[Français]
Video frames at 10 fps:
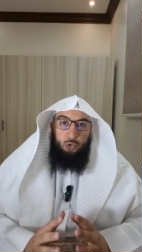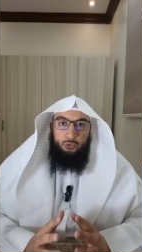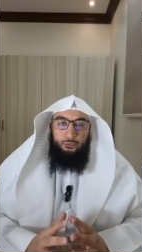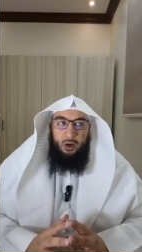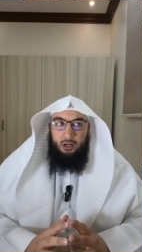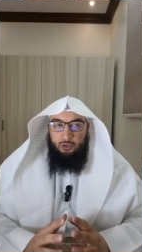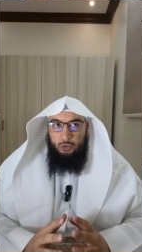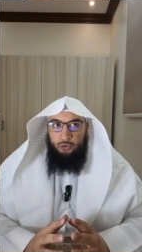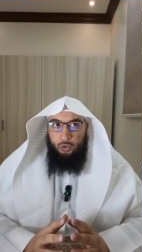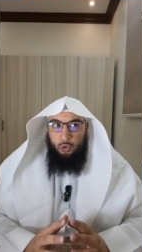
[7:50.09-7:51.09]
Toutefois,
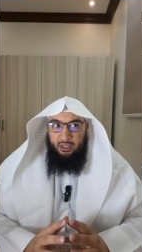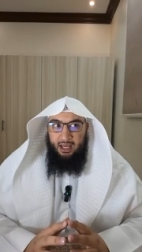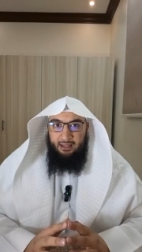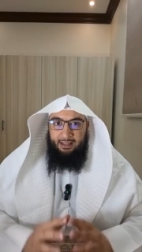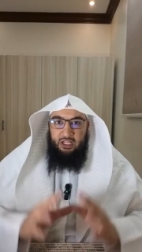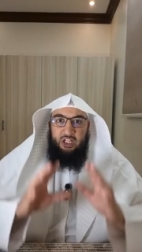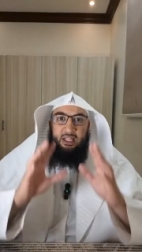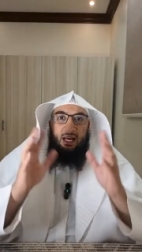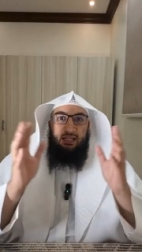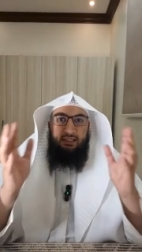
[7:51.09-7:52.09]
lorsque tu regardes les
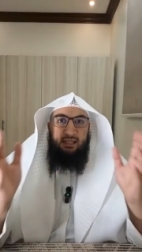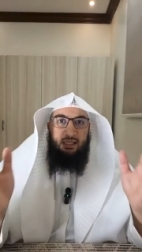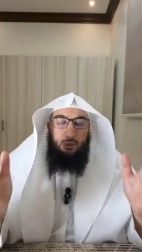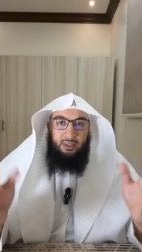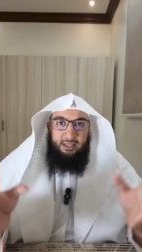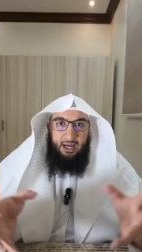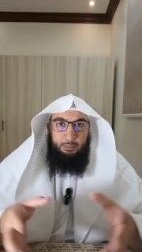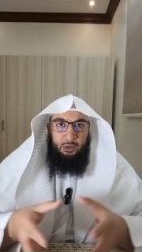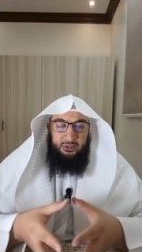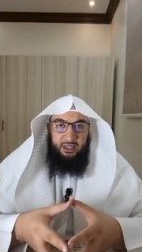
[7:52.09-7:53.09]
généralités qui ont été
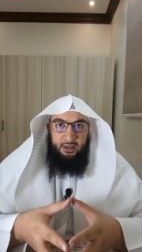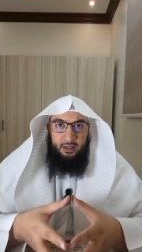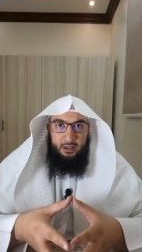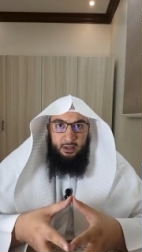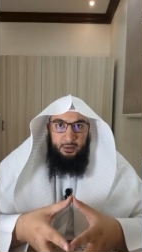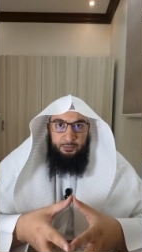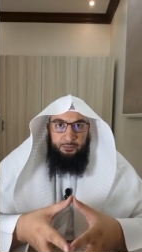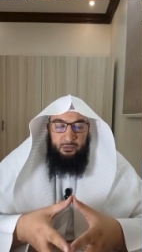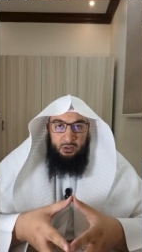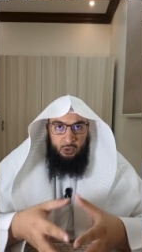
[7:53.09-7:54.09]
rapportées
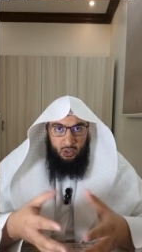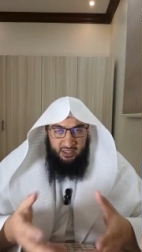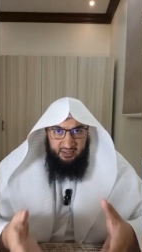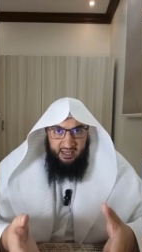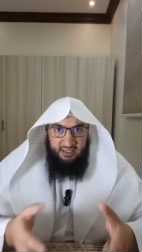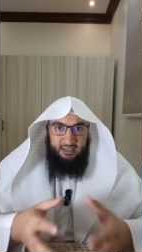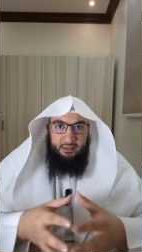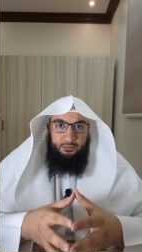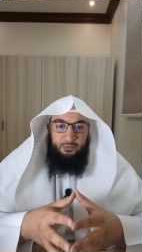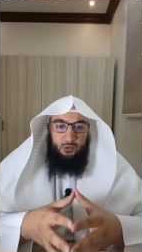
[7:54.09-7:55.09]
dans les
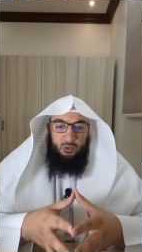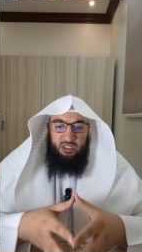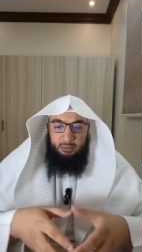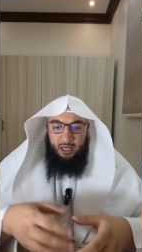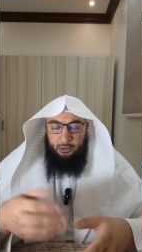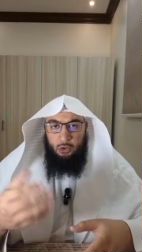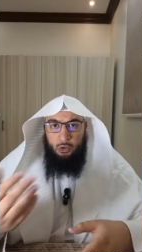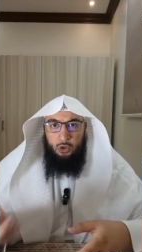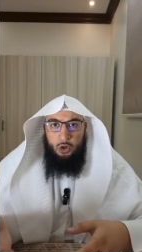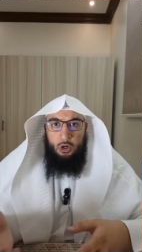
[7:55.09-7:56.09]
textes, aussi bien dans
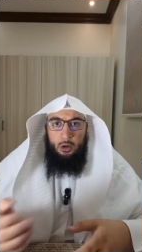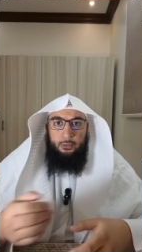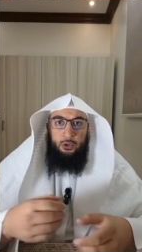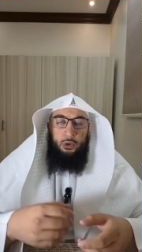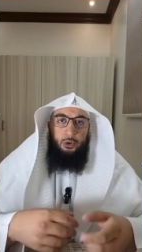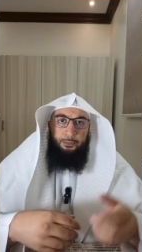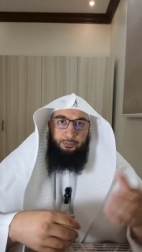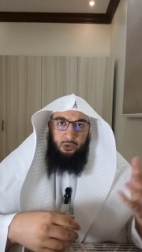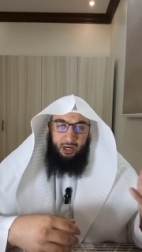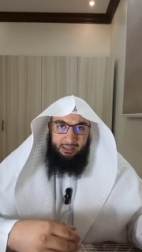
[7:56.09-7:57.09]
le Coran
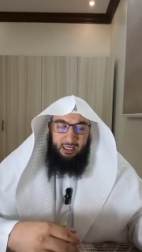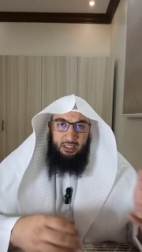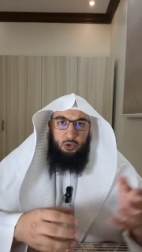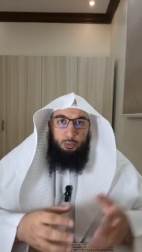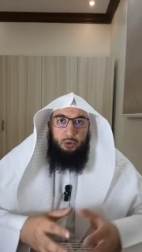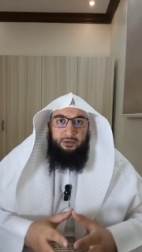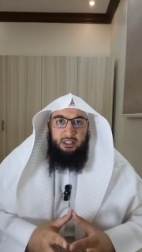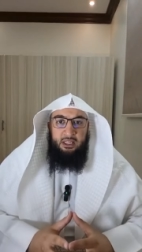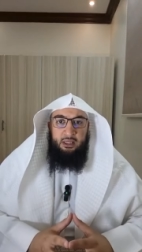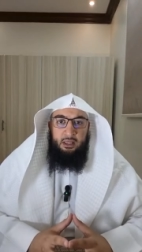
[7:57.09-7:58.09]
que dans la tradition
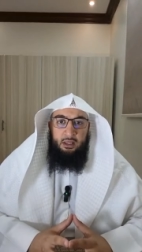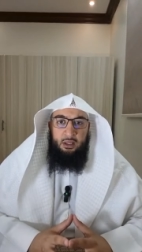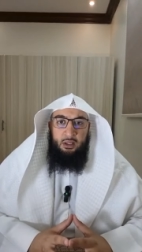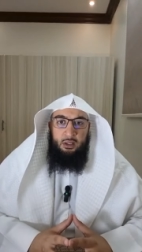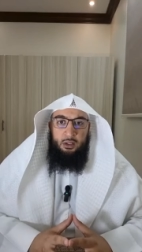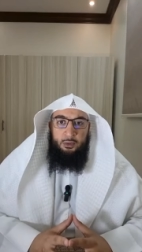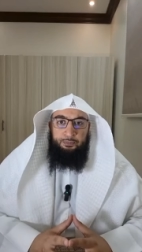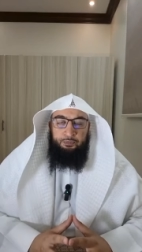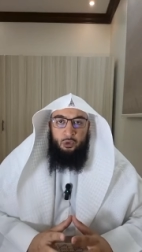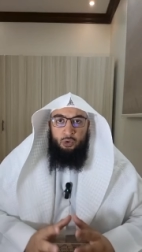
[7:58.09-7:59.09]
prophétique,
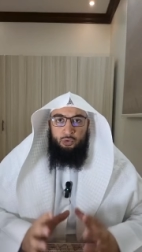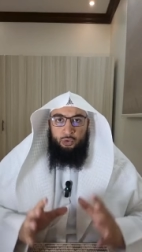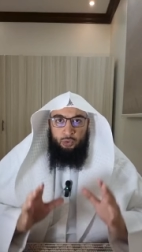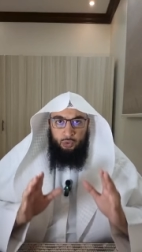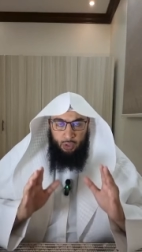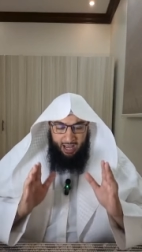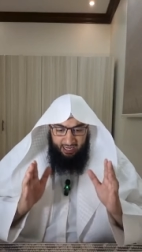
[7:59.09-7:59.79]
tu